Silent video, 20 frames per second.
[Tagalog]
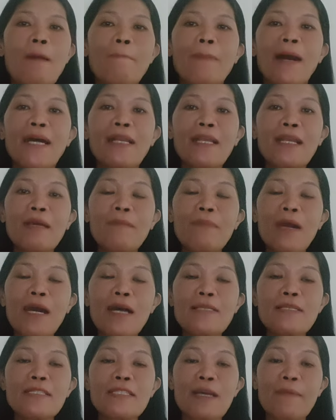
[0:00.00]
Pare
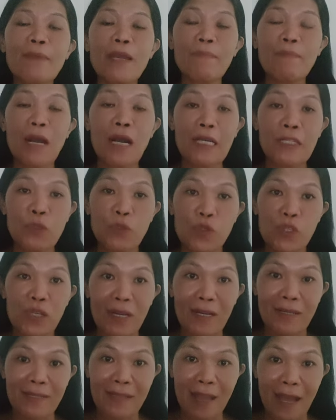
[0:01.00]
naman sa may mga
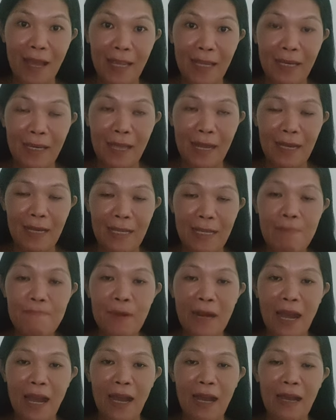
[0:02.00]
zodiac sign na
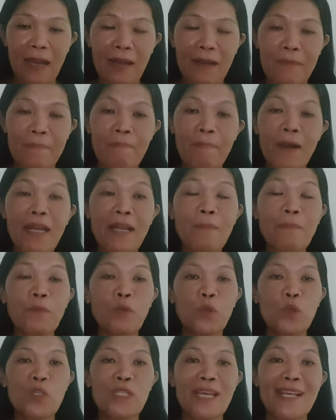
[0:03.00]
libra para
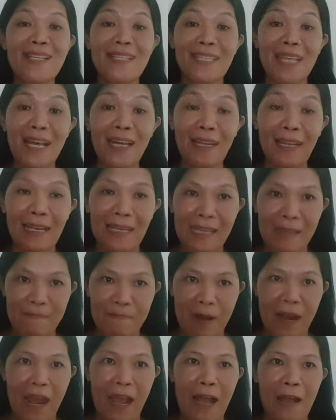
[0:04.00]
po sa isang
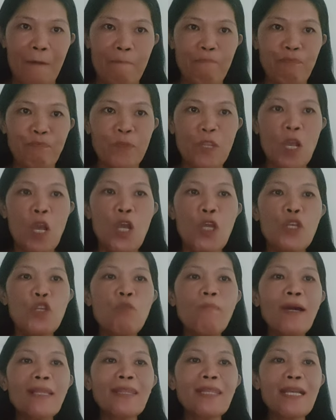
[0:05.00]
libra.
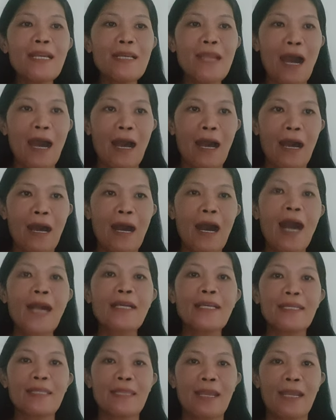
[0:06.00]
Dumating na
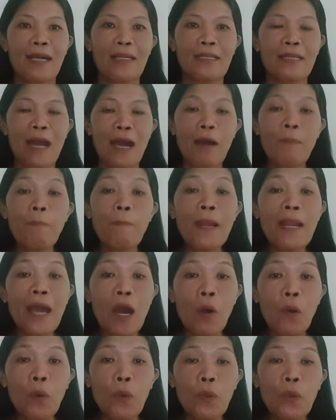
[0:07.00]
ang itinakdang
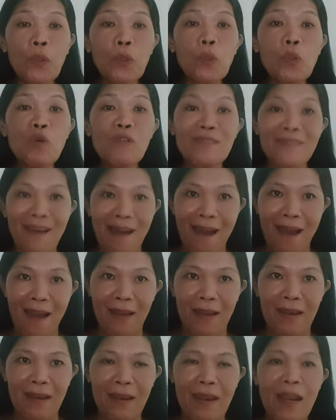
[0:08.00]
panahon kung
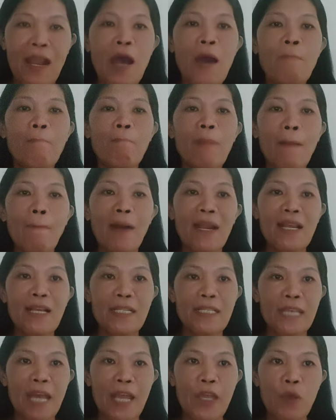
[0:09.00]
saan
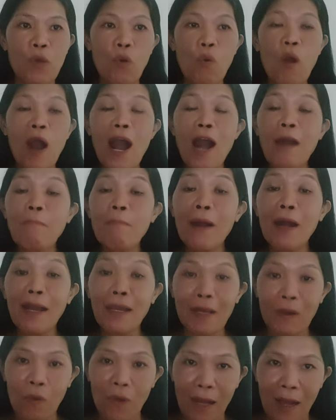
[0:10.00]
babalik sa iyo ang mga
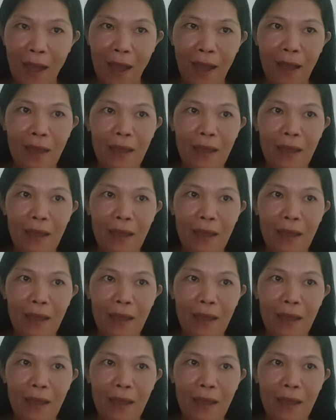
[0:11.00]
nawala.